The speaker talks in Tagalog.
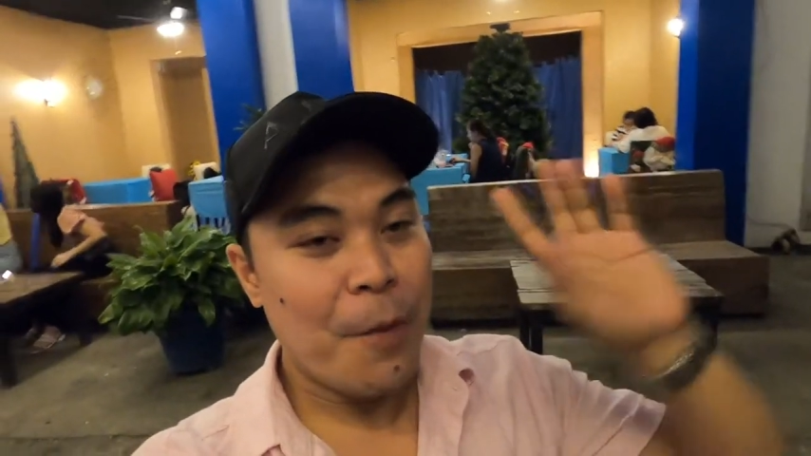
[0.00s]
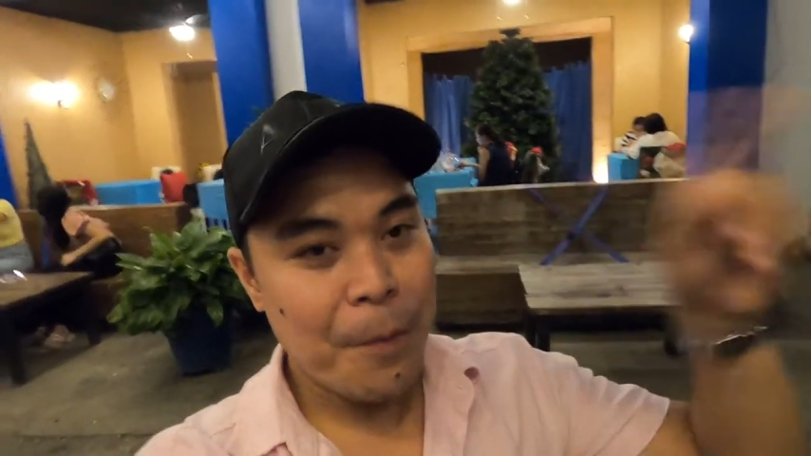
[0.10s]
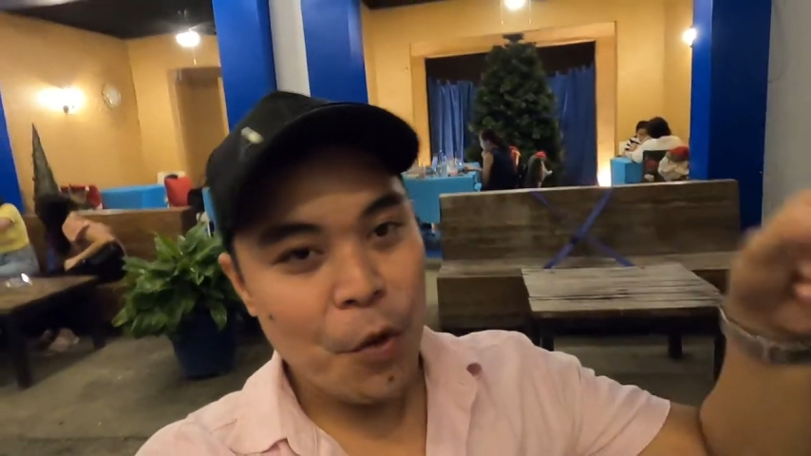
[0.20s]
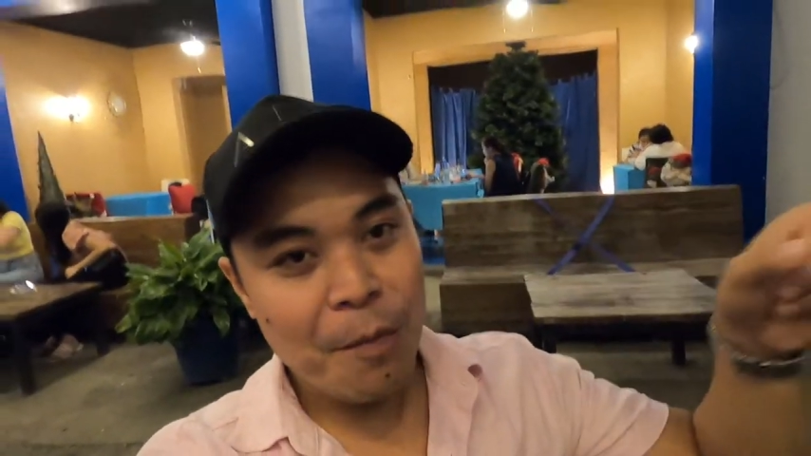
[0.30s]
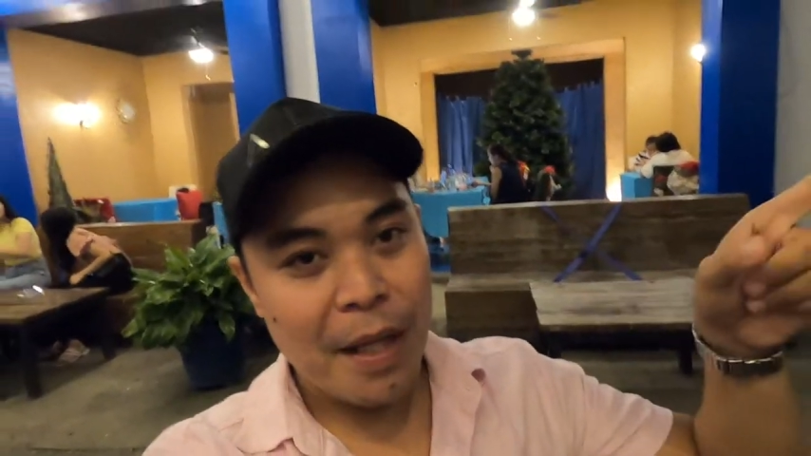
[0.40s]

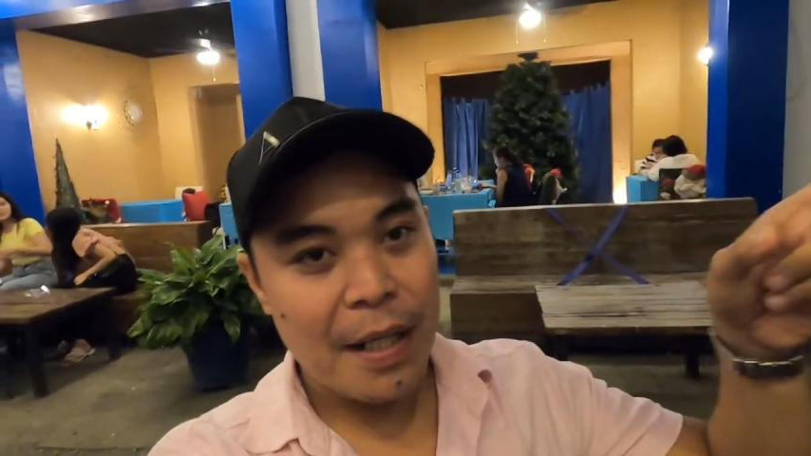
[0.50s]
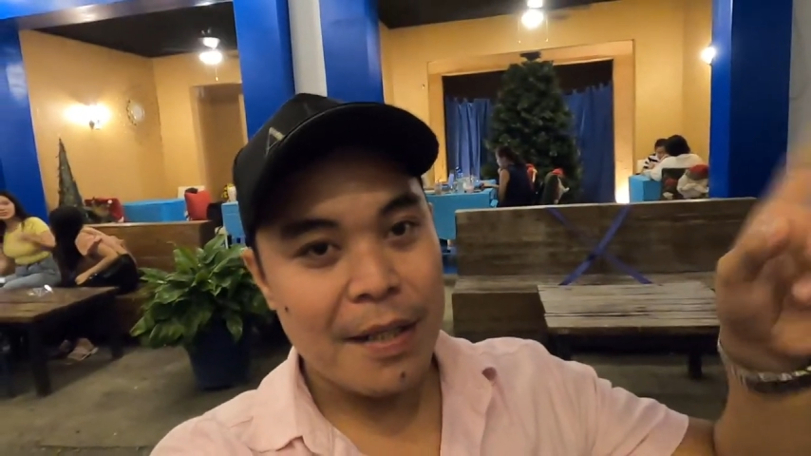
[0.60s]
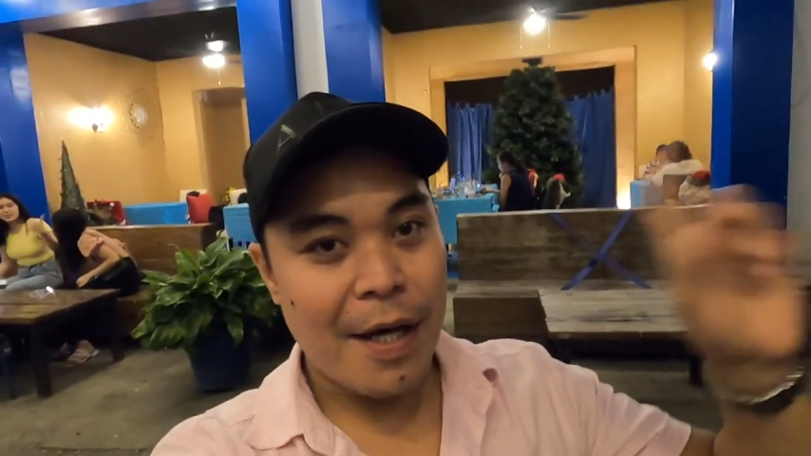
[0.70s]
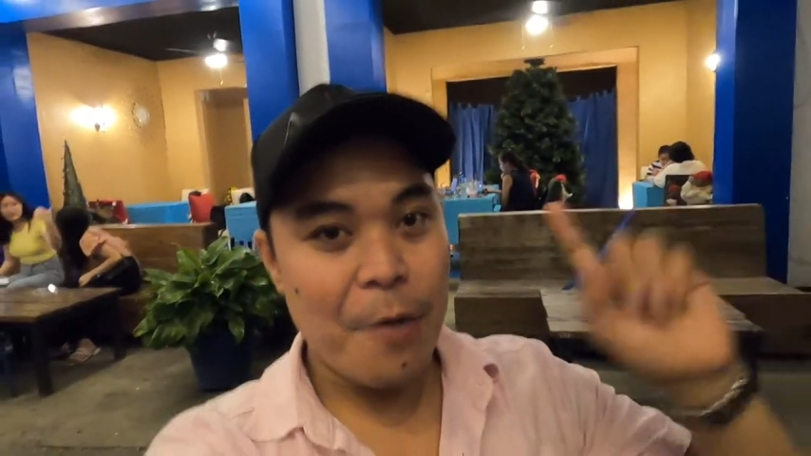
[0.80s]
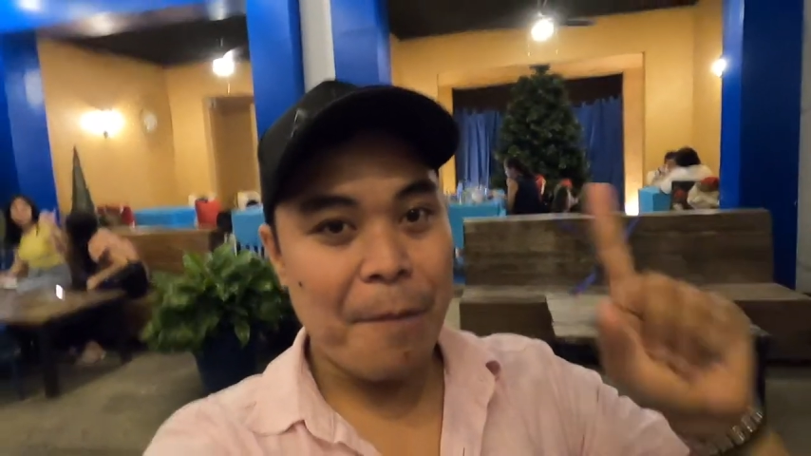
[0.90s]
Yung view
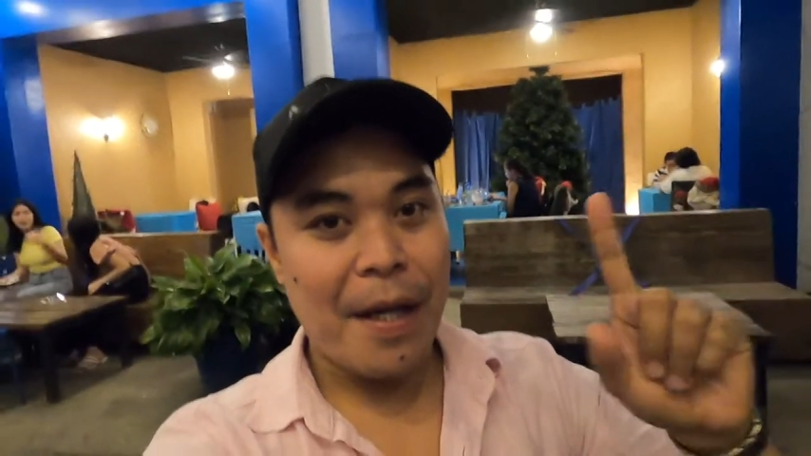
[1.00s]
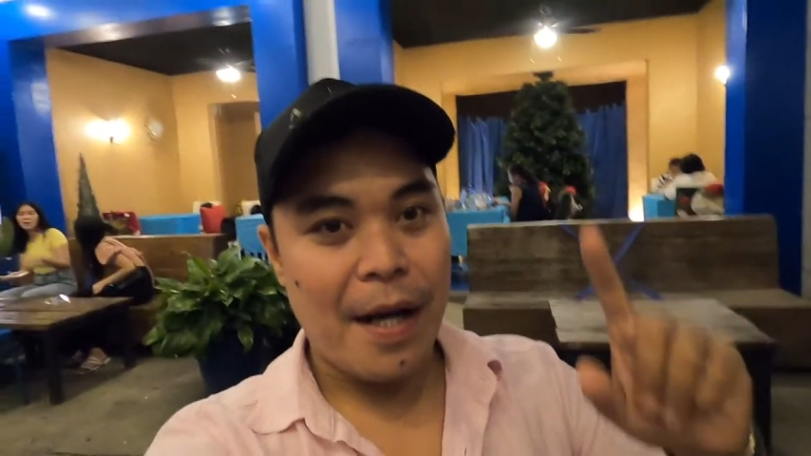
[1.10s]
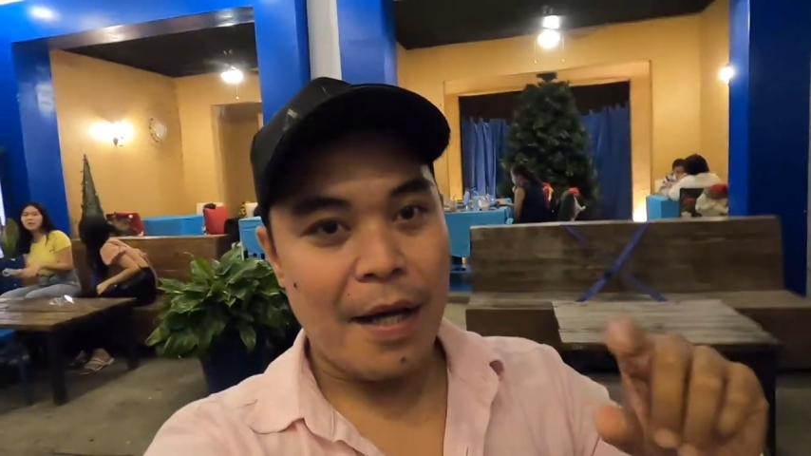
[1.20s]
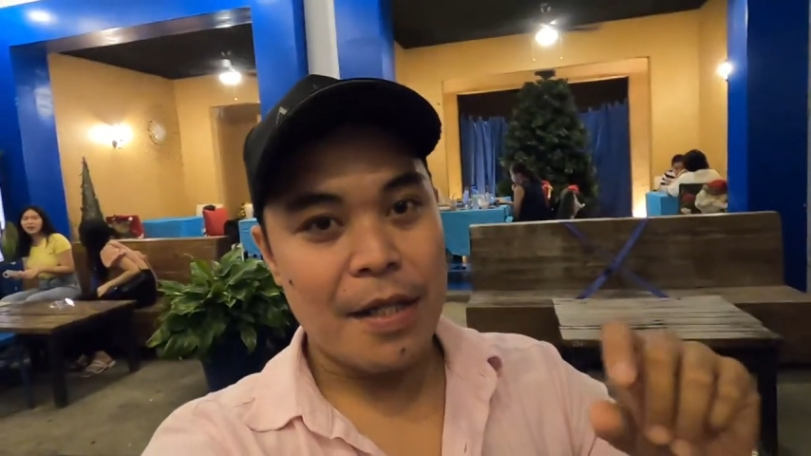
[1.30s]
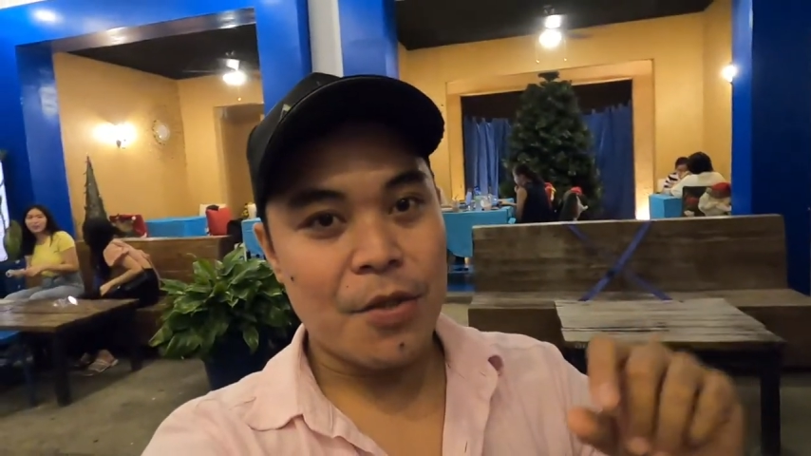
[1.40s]
maganda, yung
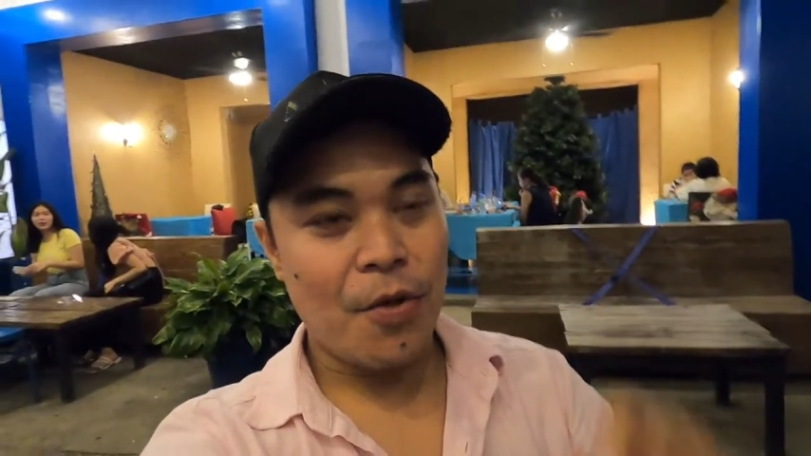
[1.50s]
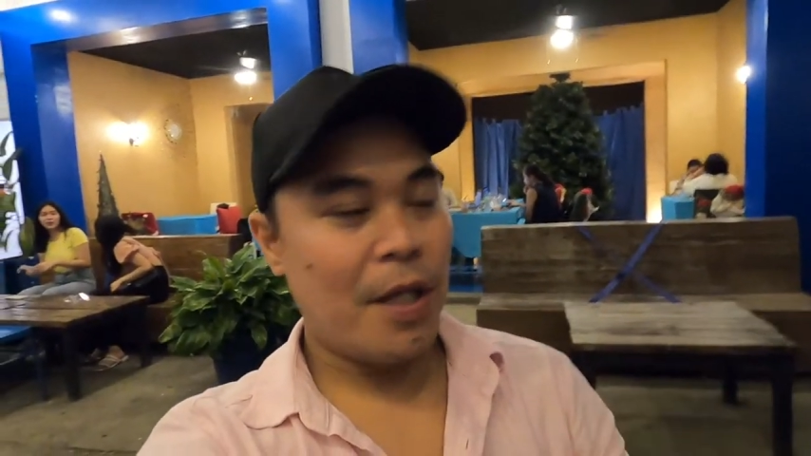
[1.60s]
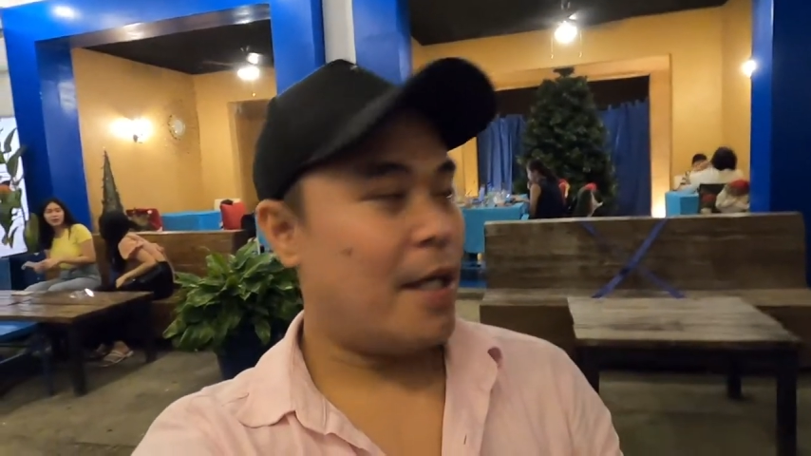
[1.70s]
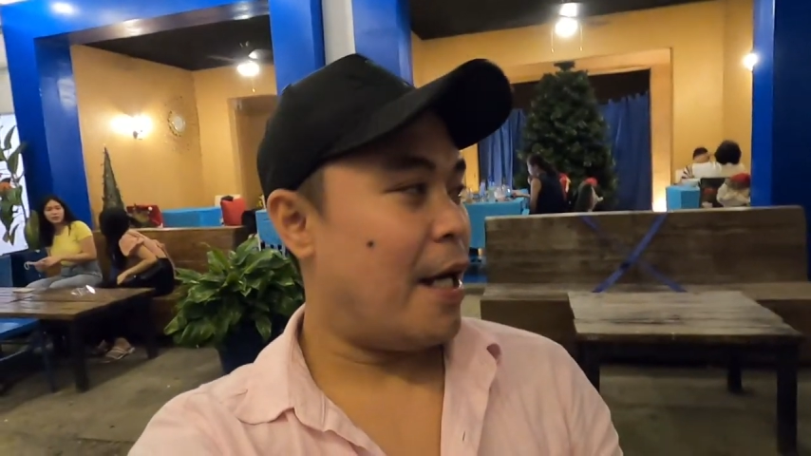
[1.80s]
pagkain solid.